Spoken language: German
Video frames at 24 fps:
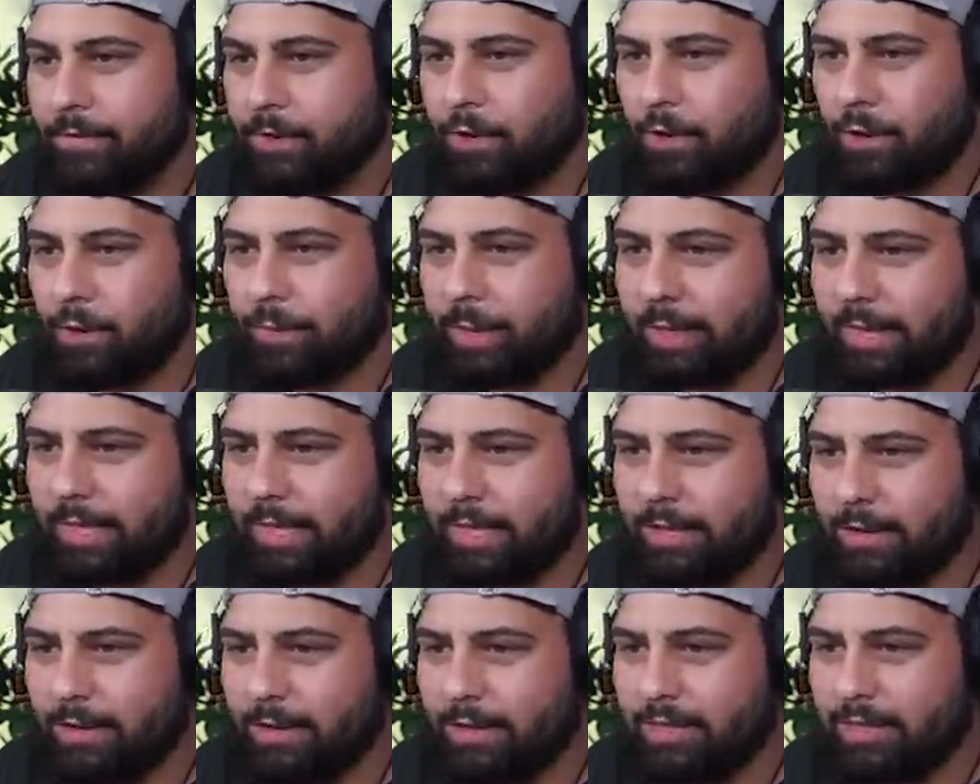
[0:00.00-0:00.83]
Oh mein
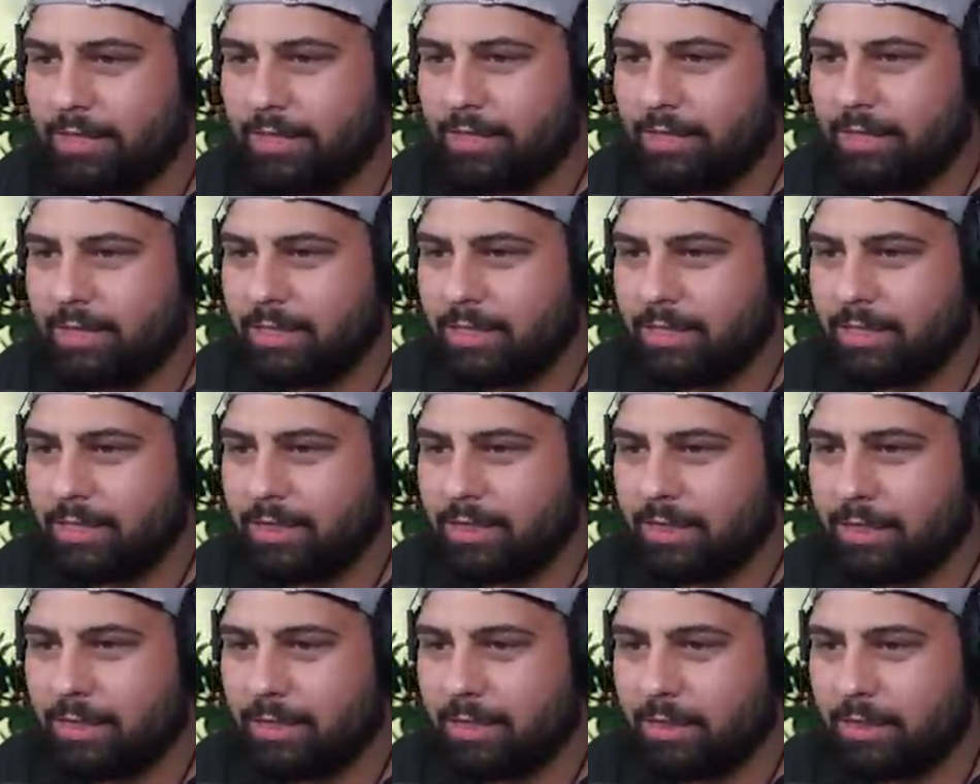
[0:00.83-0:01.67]
Gott.
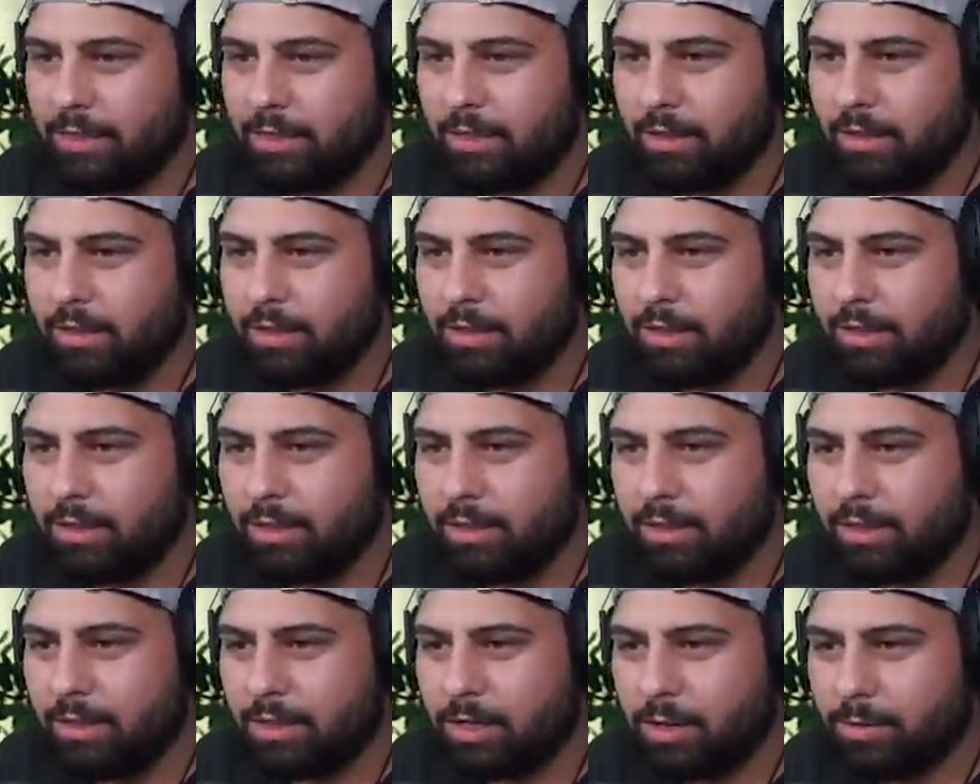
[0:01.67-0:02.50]

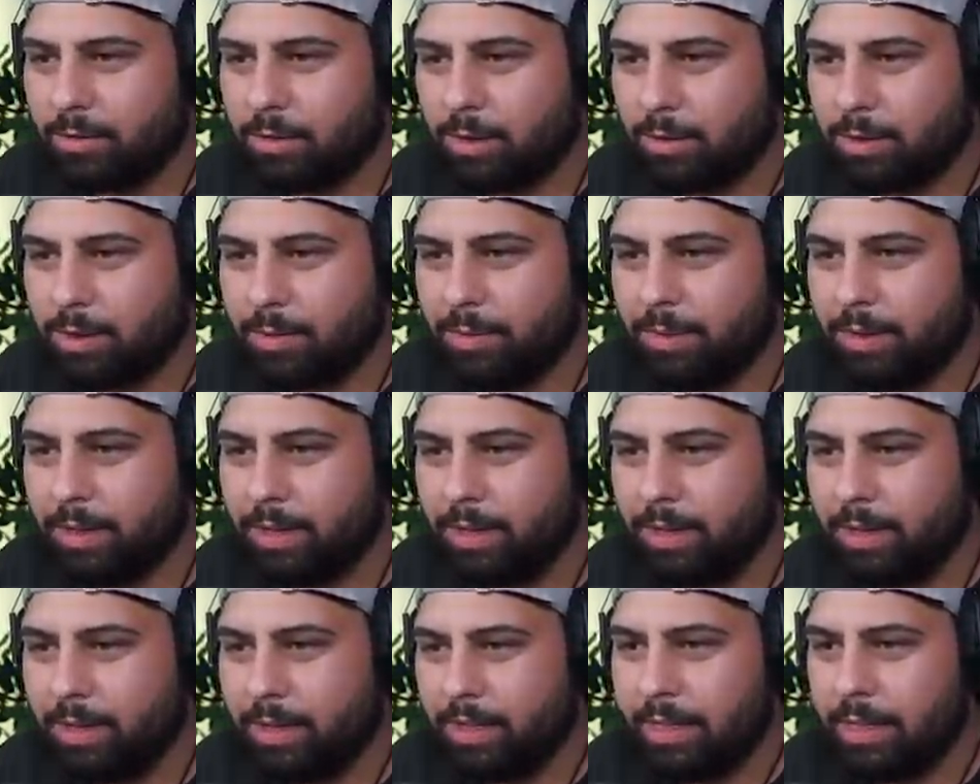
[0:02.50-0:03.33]
Komm, komm, komm.
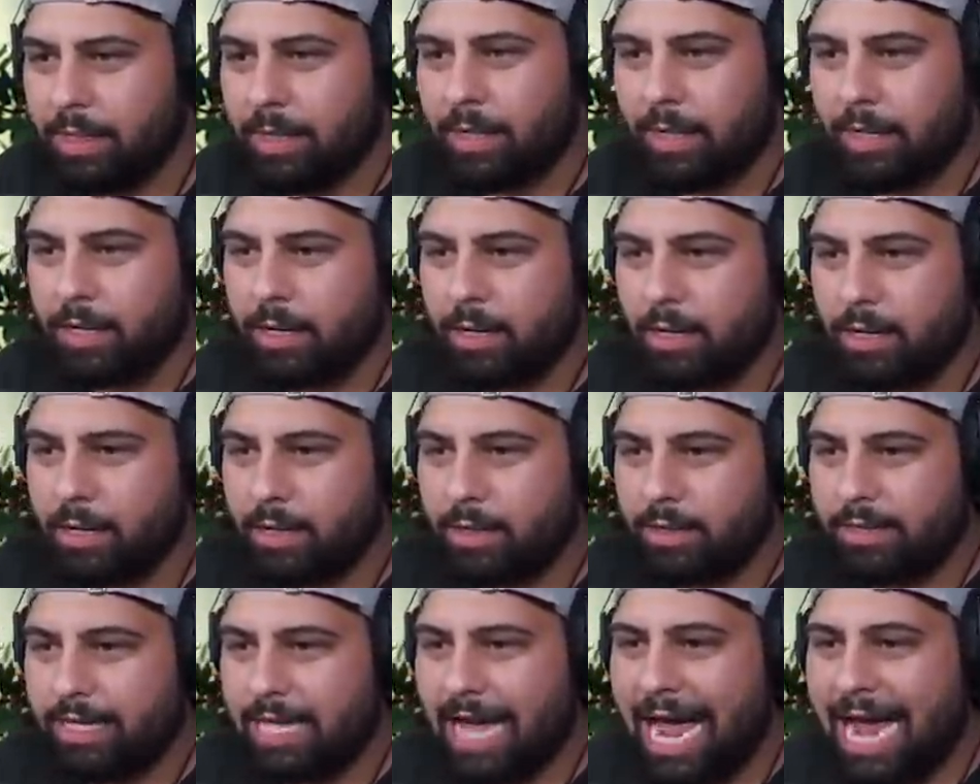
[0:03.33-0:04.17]

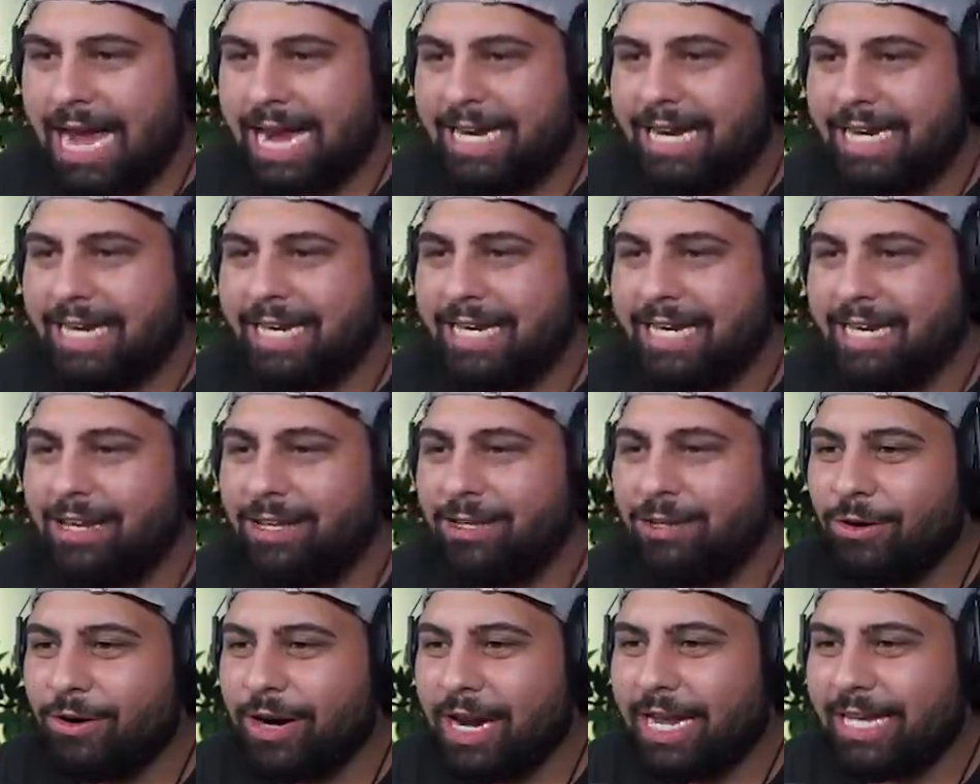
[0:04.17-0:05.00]
Nein!
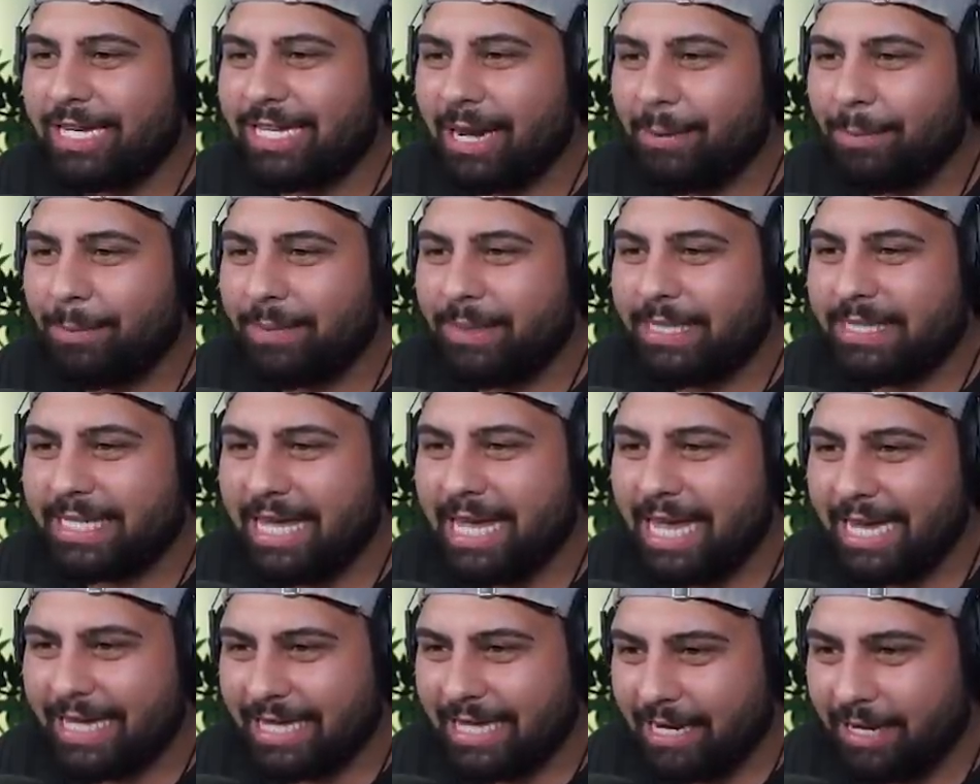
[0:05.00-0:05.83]
Junge, ich habe mich
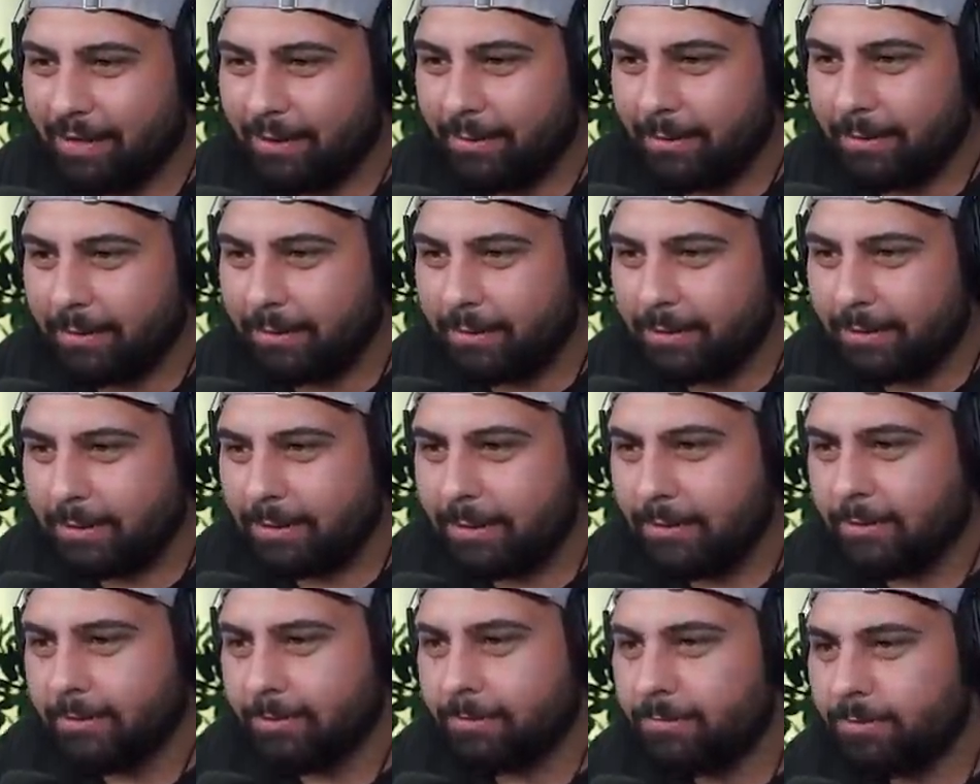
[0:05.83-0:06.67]
gegen den...
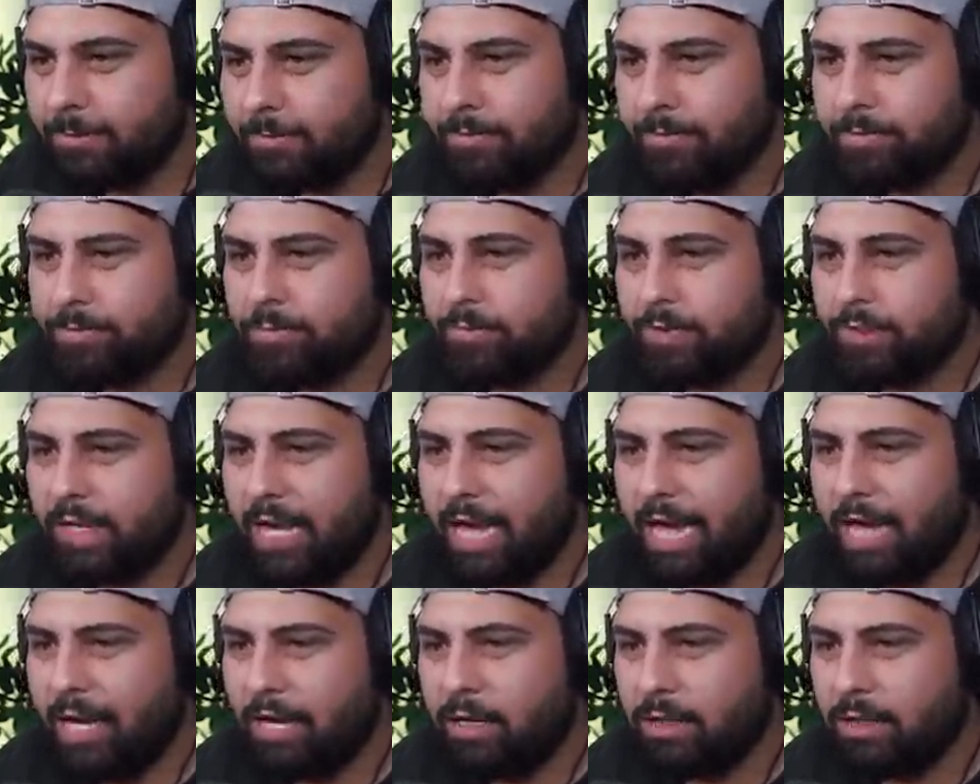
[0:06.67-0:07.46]
Hä? Äh?